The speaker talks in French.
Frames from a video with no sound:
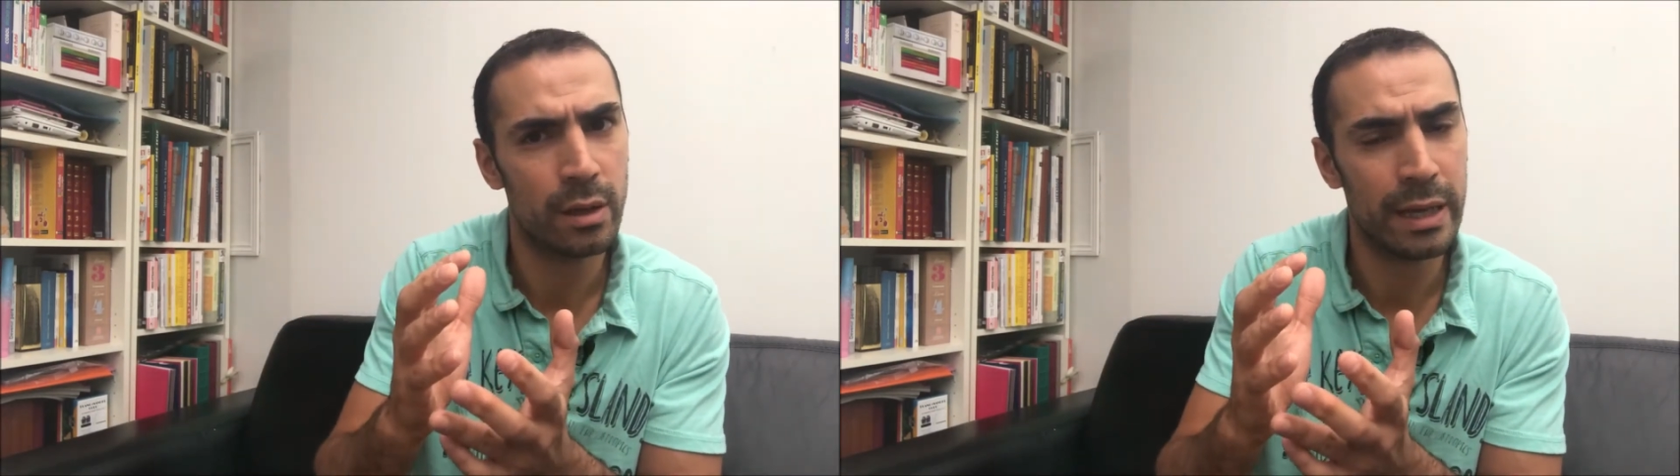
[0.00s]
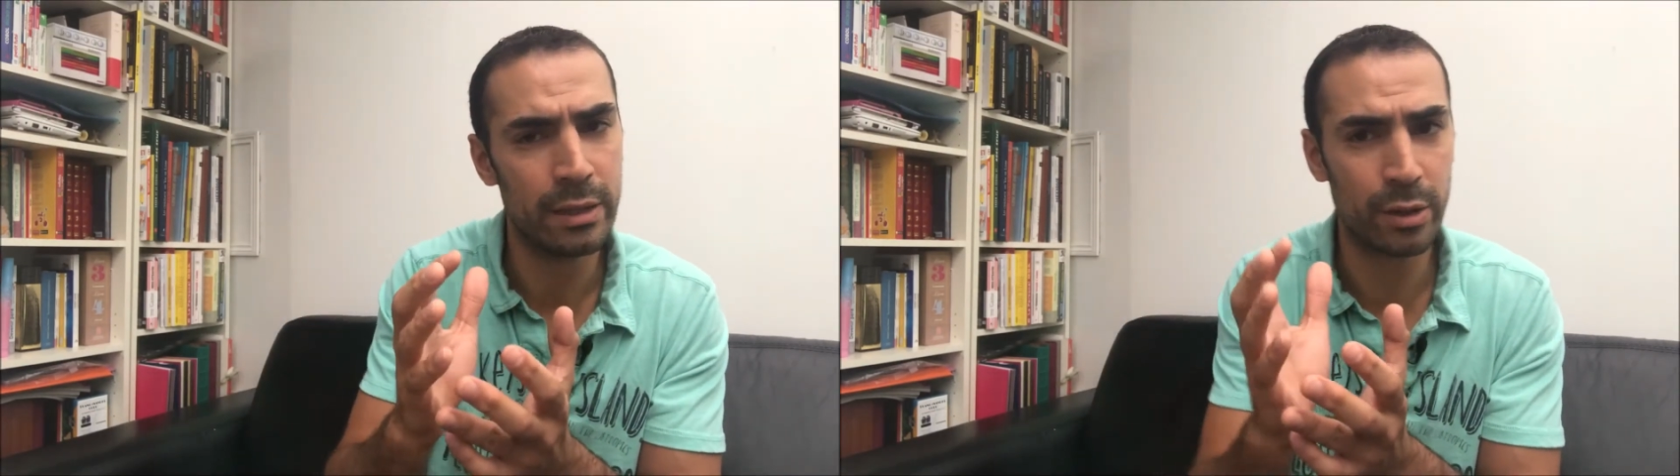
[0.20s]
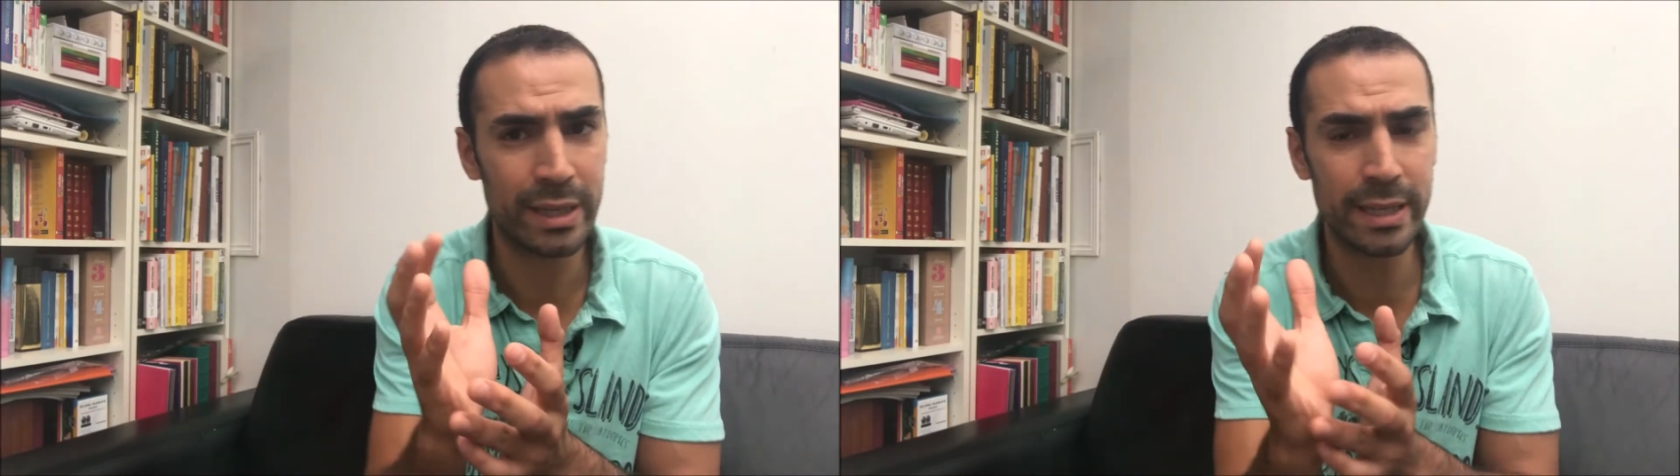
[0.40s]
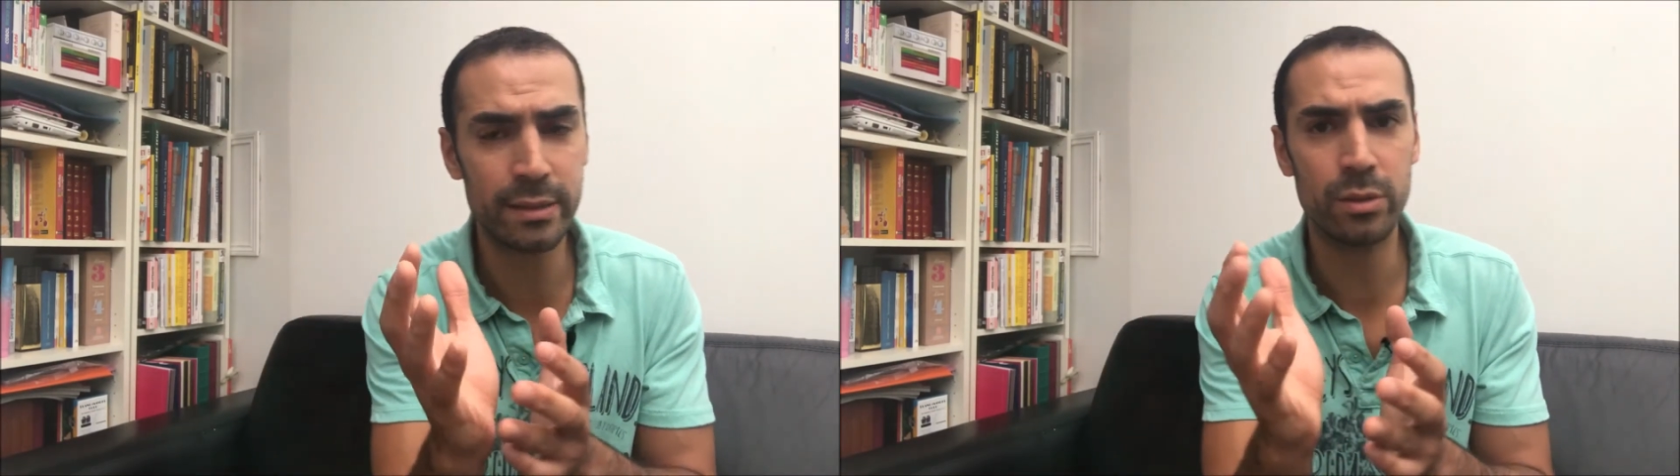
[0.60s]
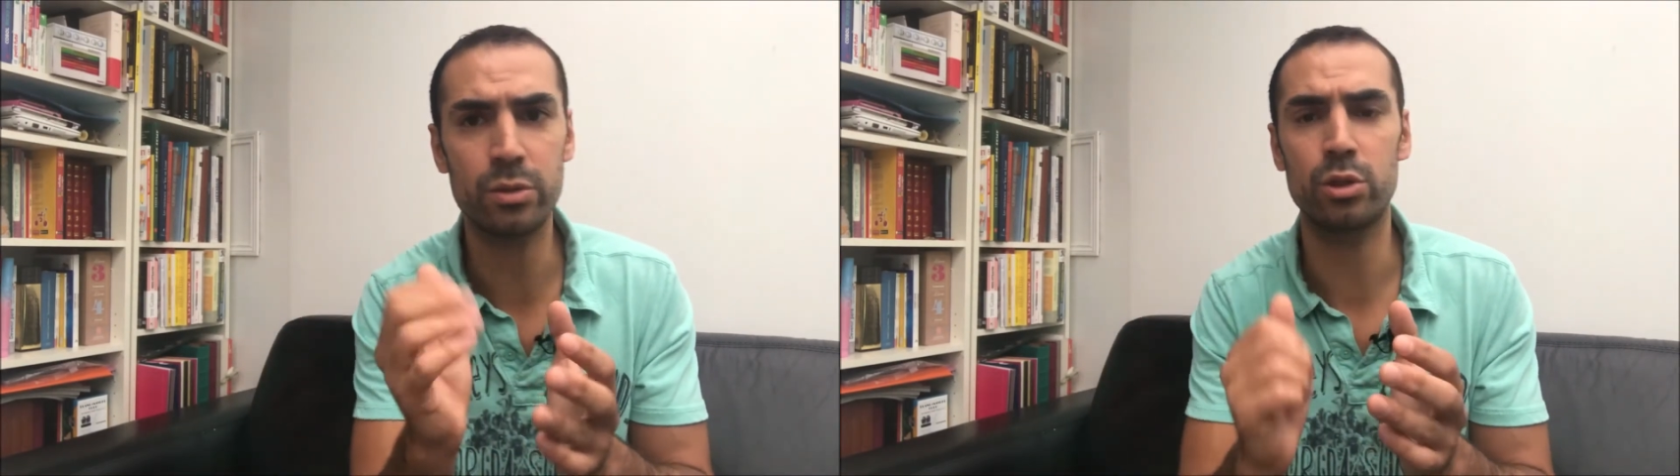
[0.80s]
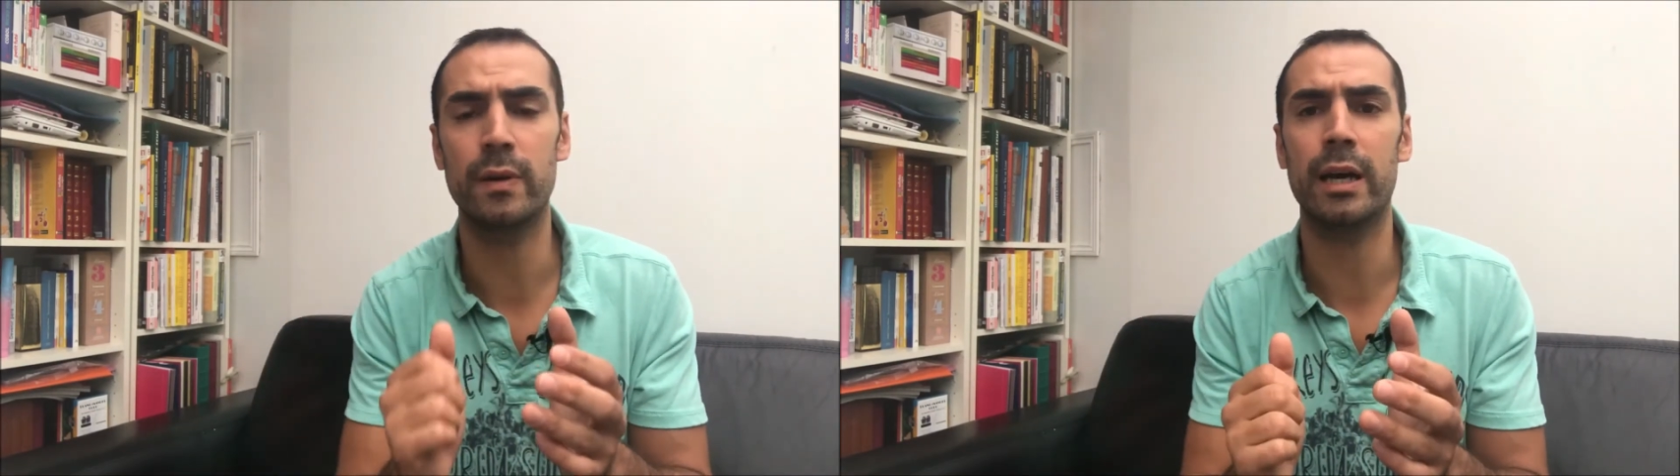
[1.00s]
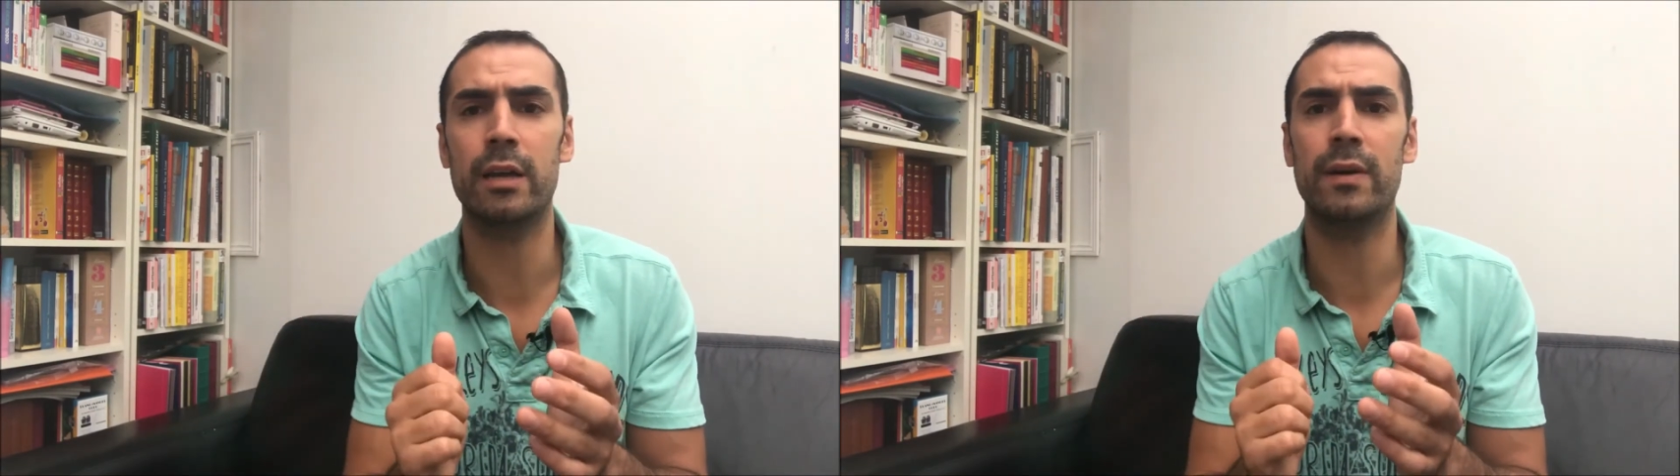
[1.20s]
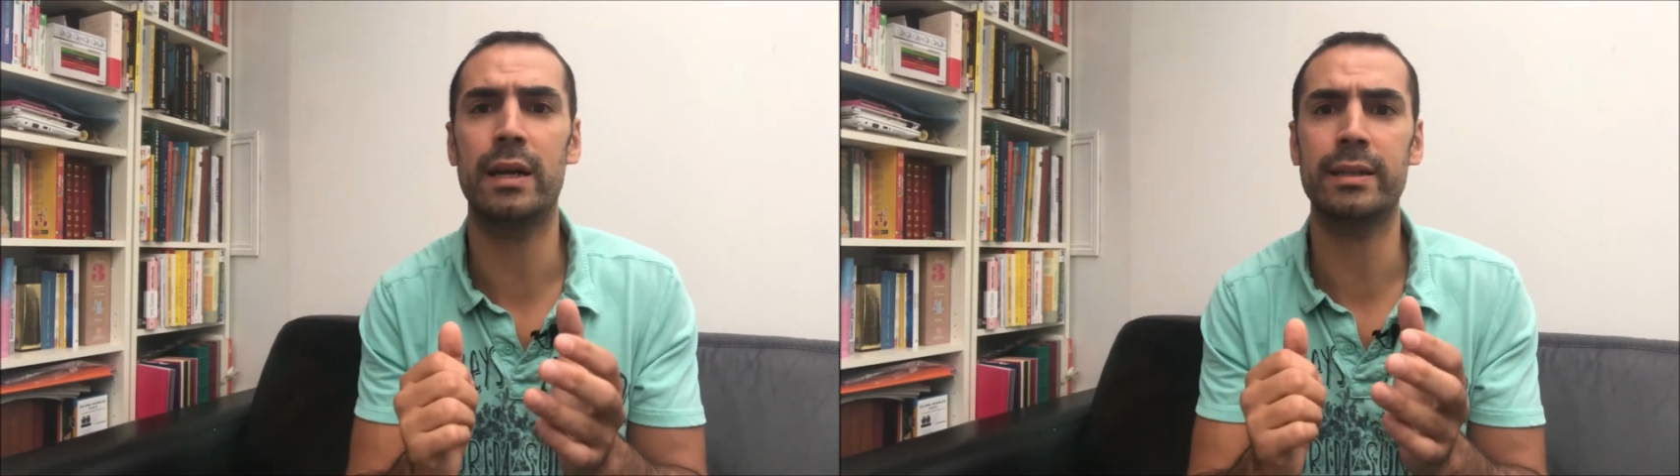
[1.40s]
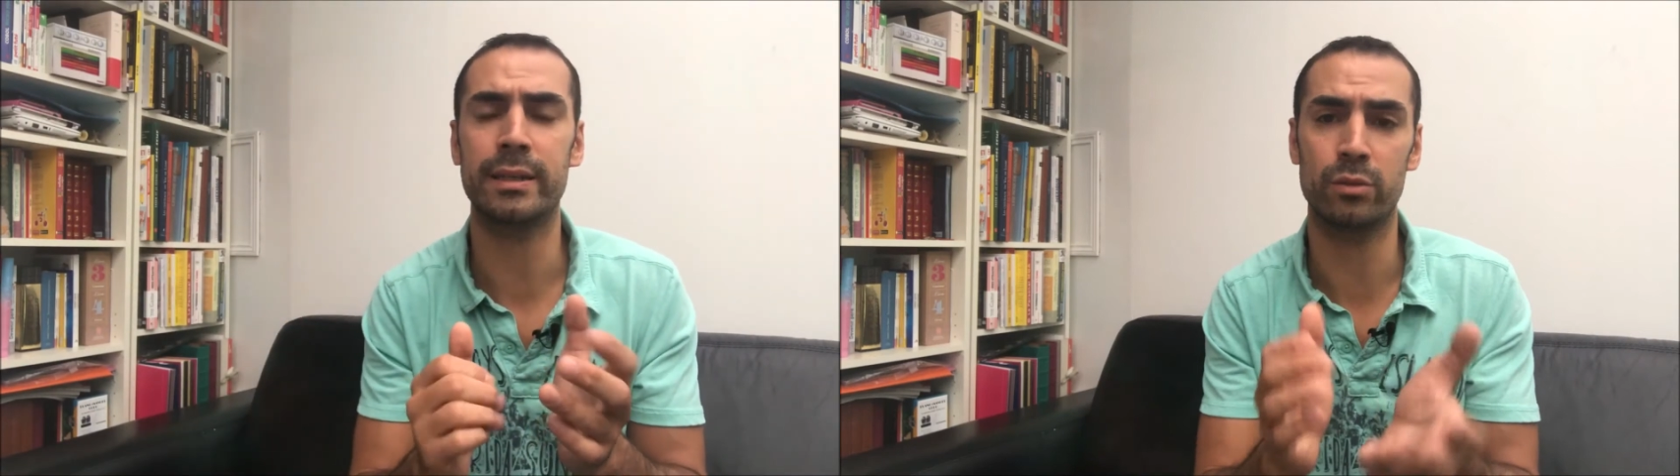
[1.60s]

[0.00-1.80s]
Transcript: allez, dans 15 ans, tu vas arriver à la retraite.